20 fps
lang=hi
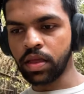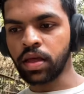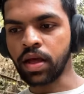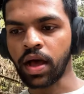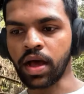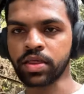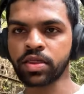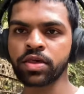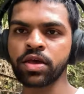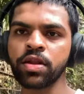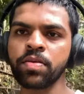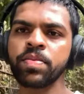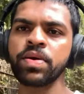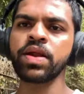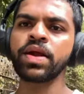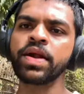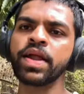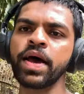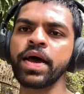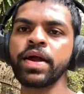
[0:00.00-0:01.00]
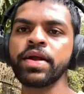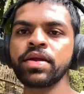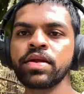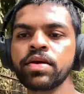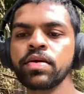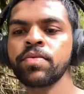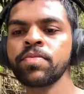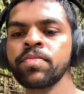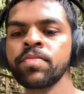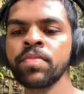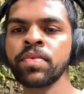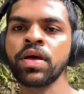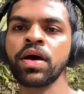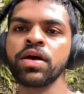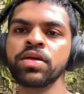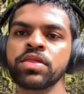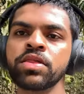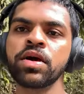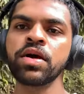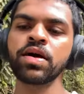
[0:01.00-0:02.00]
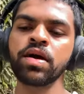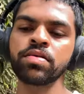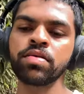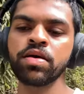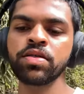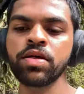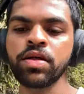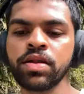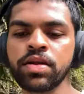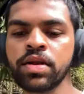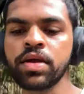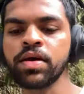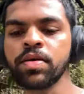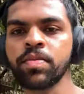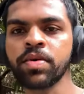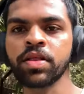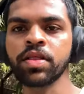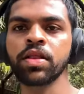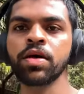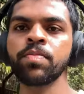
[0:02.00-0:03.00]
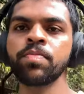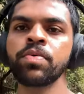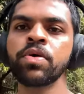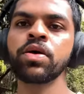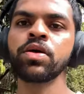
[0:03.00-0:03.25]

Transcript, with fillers: आजकल मेरा डाइट अच्छा खासा चल रहा है मतलब